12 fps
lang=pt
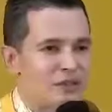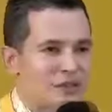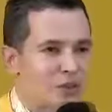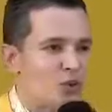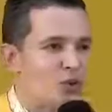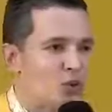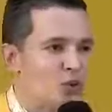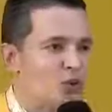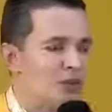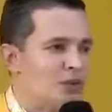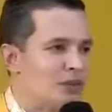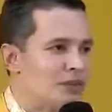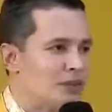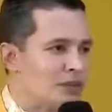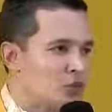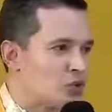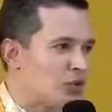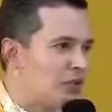procurou na
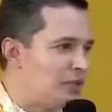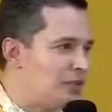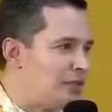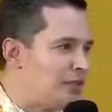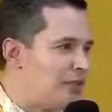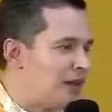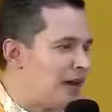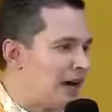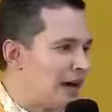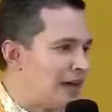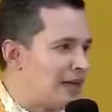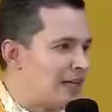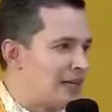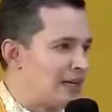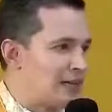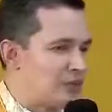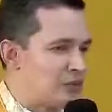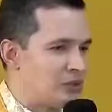sua vida agradar a
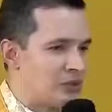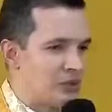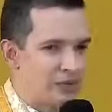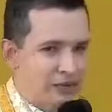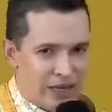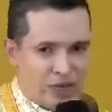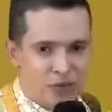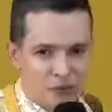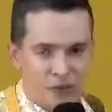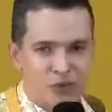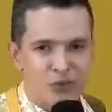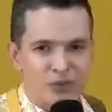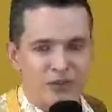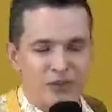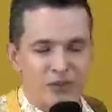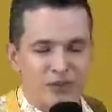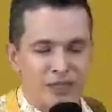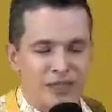Deus. Recordemos-nos
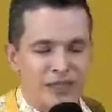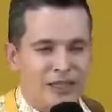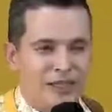então dele